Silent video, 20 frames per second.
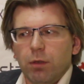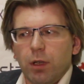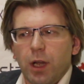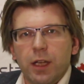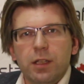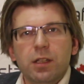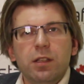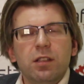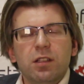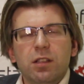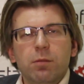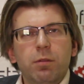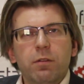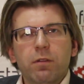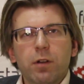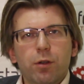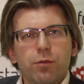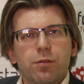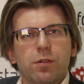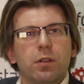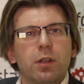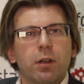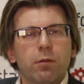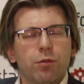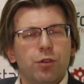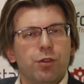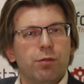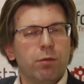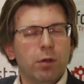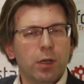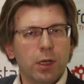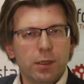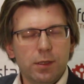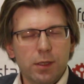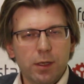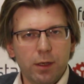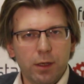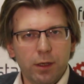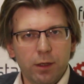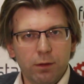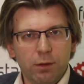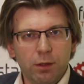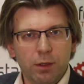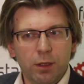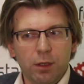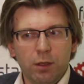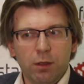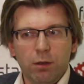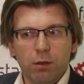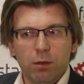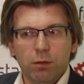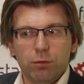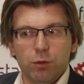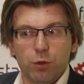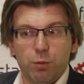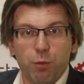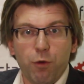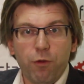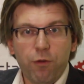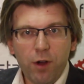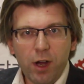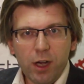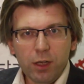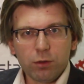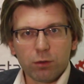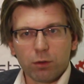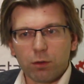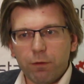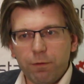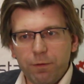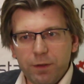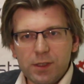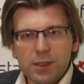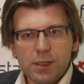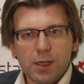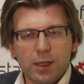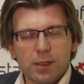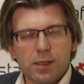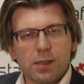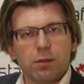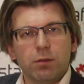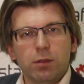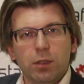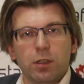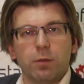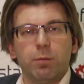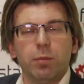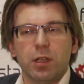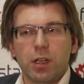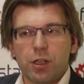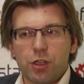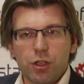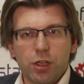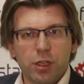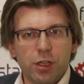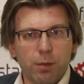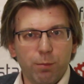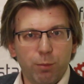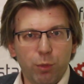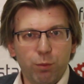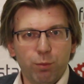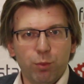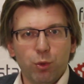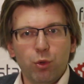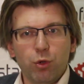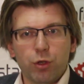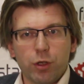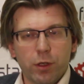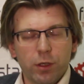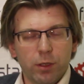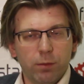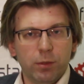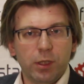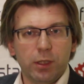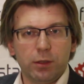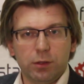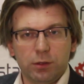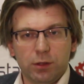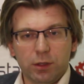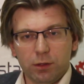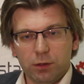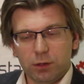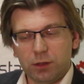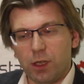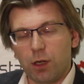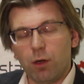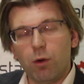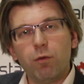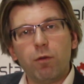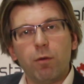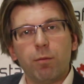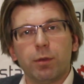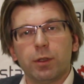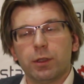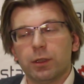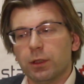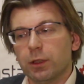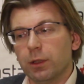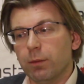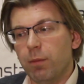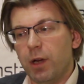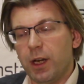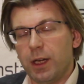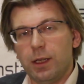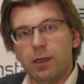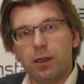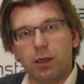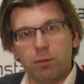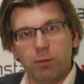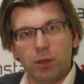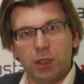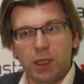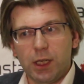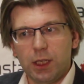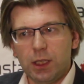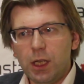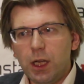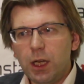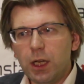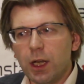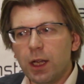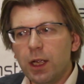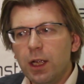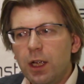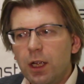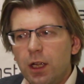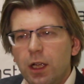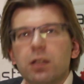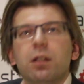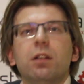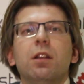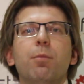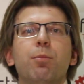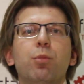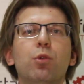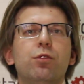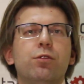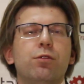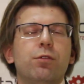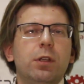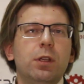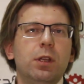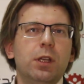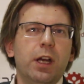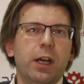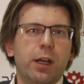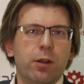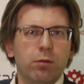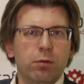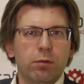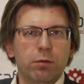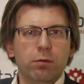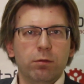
Они не добиваются того, чего хотели. То есть по факту фиксация вот этих положений по пошлинам, торговым э, барьерам и так далее, это на пользу Китаю.